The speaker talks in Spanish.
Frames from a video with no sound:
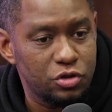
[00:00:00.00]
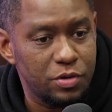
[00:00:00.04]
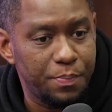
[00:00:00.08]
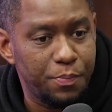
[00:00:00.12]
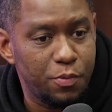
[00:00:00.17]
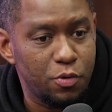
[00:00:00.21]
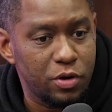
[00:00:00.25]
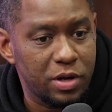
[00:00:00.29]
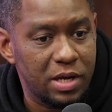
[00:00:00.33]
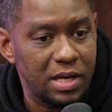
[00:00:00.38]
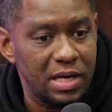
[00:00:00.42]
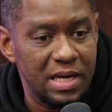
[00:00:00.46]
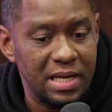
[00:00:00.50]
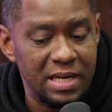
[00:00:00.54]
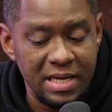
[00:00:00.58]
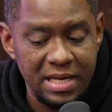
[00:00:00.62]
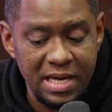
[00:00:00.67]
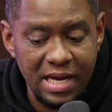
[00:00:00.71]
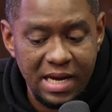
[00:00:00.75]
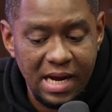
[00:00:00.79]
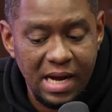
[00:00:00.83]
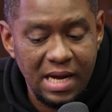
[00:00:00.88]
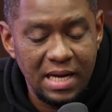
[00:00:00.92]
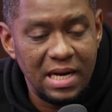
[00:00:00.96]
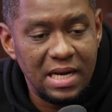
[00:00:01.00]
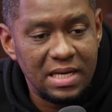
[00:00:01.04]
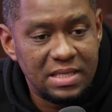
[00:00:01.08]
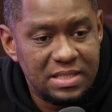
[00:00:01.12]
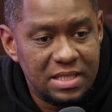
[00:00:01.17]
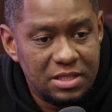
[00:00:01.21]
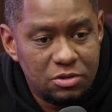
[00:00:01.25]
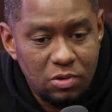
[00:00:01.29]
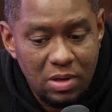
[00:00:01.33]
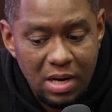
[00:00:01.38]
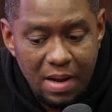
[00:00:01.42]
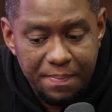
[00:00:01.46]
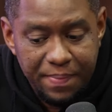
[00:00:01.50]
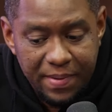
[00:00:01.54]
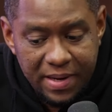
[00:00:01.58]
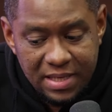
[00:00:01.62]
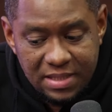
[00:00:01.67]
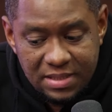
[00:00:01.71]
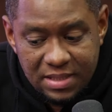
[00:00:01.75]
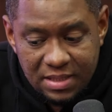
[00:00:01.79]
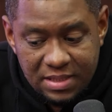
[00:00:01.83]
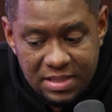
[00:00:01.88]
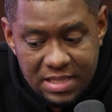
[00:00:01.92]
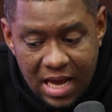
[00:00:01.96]
¿por qué le niegan el acceso a la
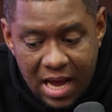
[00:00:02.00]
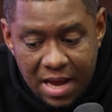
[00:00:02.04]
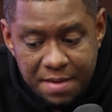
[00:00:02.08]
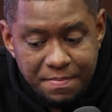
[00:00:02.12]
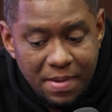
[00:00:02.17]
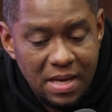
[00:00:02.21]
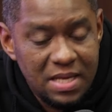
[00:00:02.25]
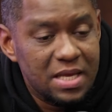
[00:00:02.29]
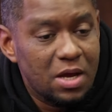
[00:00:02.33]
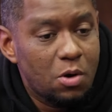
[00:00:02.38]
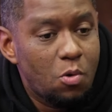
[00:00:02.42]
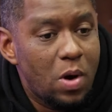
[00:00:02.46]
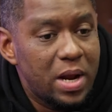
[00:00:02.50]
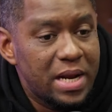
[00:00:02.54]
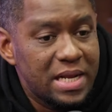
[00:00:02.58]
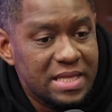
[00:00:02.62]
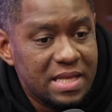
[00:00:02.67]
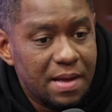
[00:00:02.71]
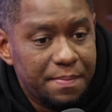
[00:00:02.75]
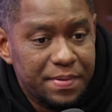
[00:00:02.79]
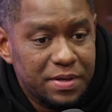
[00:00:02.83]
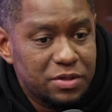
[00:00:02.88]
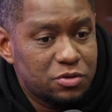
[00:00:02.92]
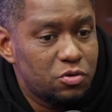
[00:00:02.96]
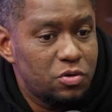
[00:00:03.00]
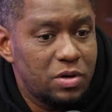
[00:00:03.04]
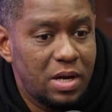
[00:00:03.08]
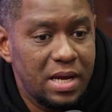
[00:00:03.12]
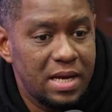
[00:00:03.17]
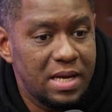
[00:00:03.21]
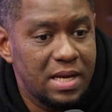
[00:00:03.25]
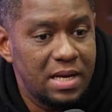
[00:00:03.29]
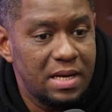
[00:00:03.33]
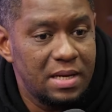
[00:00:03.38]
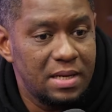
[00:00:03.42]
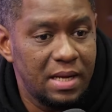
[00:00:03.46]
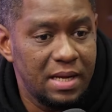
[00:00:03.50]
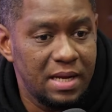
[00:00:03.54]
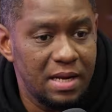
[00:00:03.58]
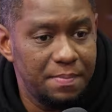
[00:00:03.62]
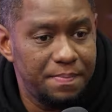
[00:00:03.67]
prensa si hay más de 40 personas en el, en el